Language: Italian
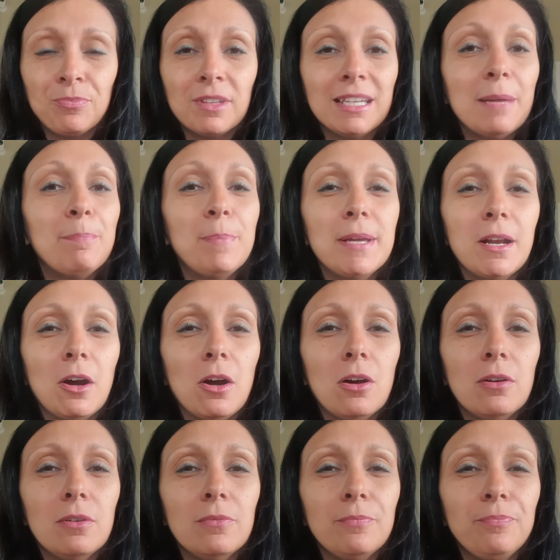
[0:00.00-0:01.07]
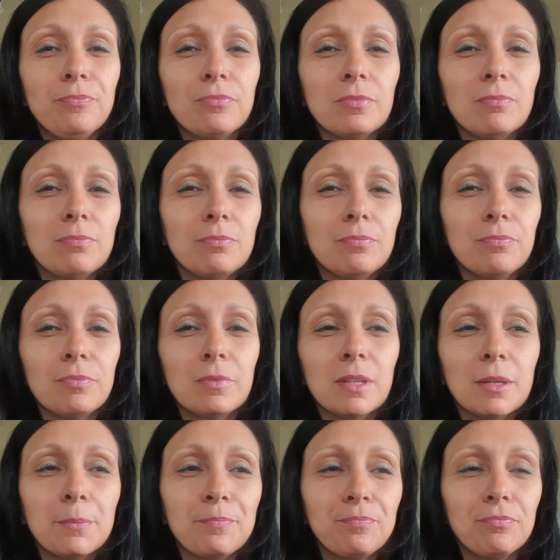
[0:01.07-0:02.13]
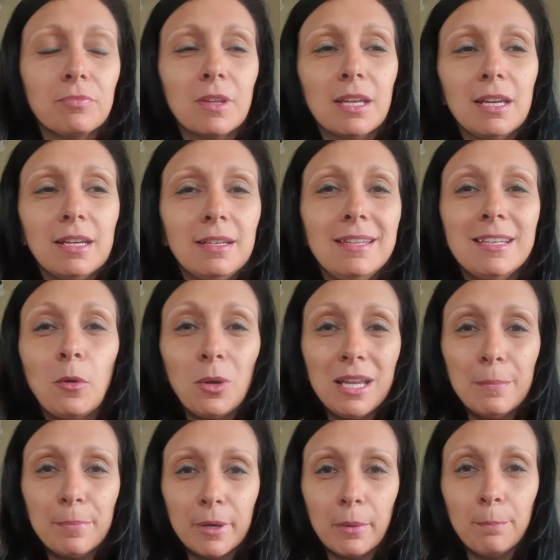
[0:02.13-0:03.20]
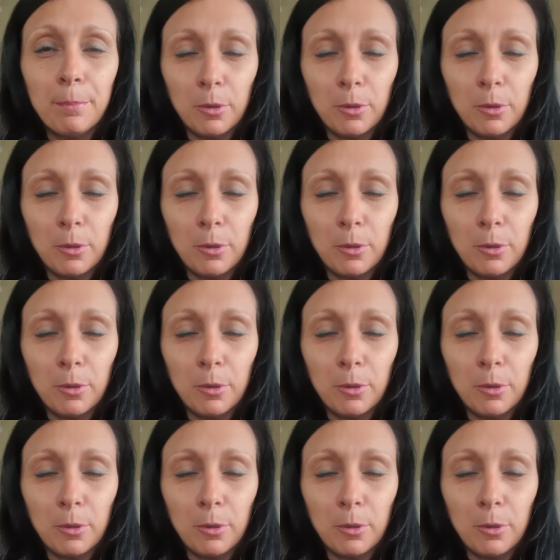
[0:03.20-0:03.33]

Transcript: che però mh, mm, disequilibra un